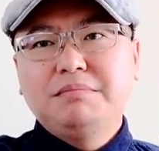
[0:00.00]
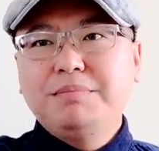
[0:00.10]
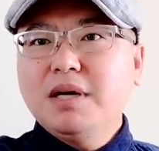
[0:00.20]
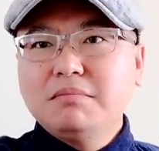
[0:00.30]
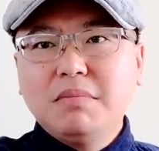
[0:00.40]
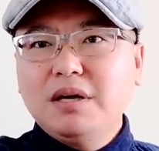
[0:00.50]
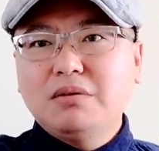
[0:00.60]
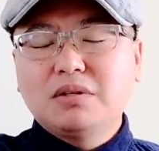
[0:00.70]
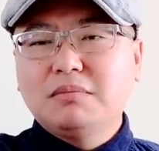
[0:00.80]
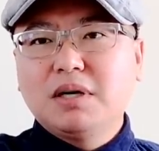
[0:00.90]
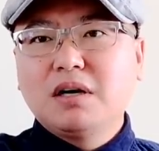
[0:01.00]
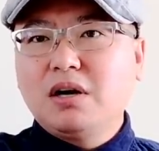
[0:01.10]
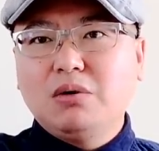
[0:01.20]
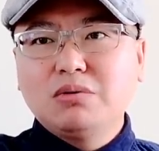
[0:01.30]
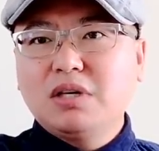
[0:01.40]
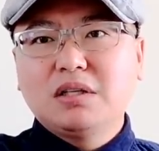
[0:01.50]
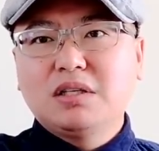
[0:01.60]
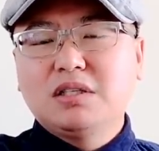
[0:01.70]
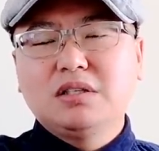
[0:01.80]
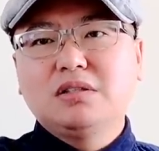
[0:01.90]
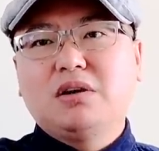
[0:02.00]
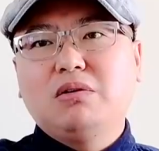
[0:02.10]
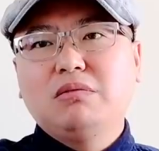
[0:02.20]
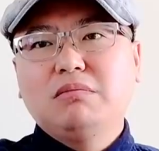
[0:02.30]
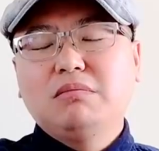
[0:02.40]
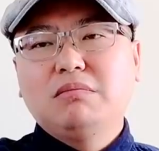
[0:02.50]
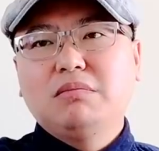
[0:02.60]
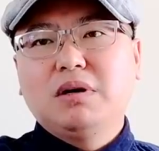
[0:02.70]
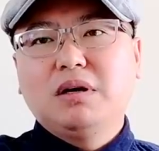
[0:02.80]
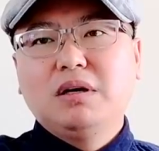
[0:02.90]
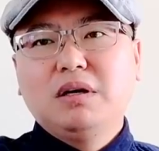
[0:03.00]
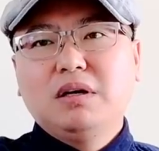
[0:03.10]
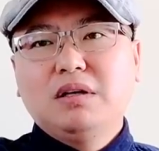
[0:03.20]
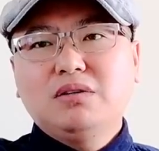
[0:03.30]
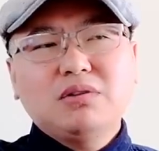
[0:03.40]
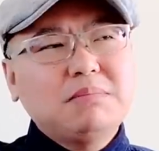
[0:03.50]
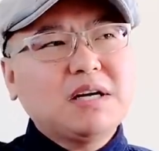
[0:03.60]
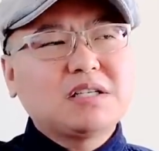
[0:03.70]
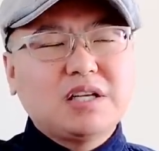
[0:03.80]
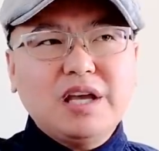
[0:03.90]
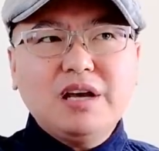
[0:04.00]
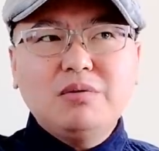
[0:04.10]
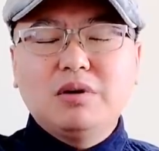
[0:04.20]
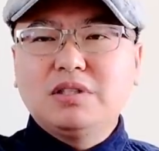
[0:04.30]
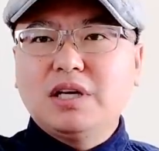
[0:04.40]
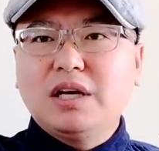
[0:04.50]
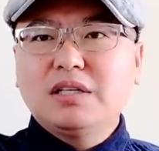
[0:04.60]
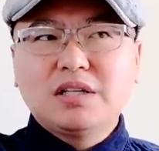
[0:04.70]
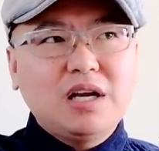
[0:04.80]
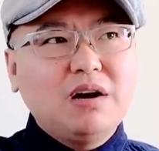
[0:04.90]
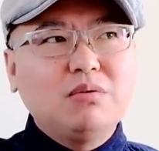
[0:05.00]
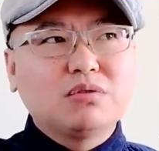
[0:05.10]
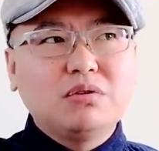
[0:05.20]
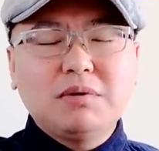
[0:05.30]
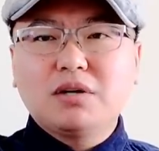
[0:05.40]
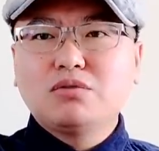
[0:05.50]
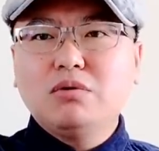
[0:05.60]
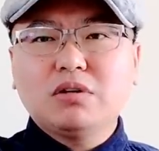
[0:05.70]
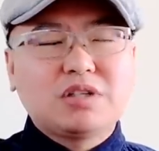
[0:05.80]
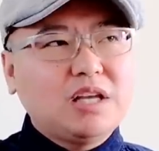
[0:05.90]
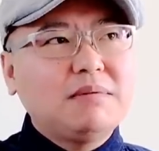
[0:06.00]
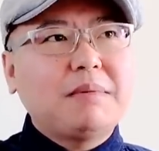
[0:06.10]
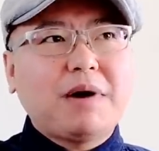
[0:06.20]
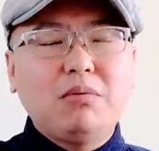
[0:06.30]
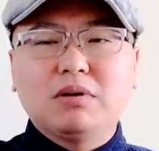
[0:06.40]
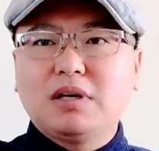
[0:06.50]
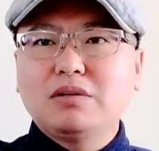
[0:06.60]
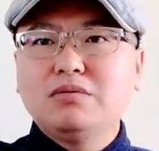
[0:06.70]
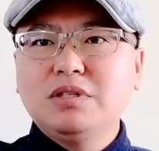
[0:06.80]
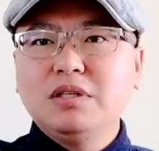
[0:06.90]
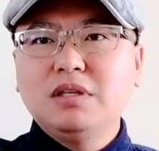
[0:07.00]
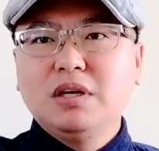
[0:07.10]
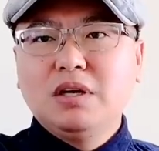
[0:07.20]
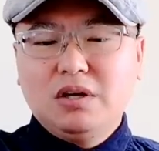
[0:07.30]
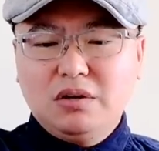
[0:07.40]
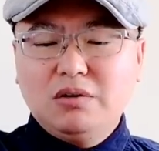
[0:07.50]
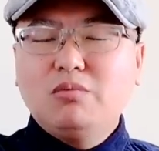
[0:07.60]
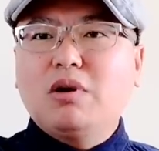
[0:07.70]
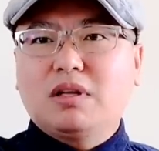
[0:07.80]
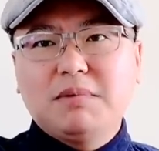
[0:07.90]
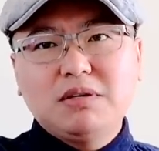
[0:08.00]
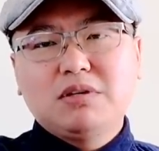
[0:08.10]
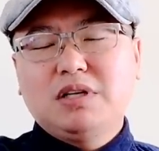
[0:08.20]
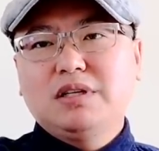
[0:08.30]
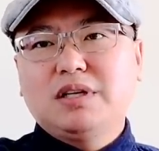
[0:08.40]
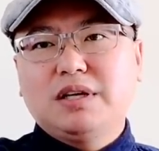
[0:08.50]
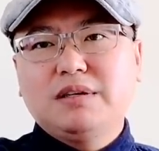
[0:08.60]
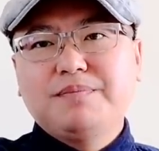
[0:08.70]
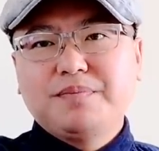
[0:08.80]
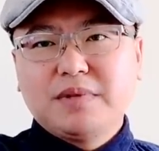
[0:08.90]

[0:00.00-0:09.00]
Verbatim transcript: 并没有什么高尚的情操，啊，就他妈谁给我钱，谁让我随便说，谁他妈把我当中心，我他妈就听谁的。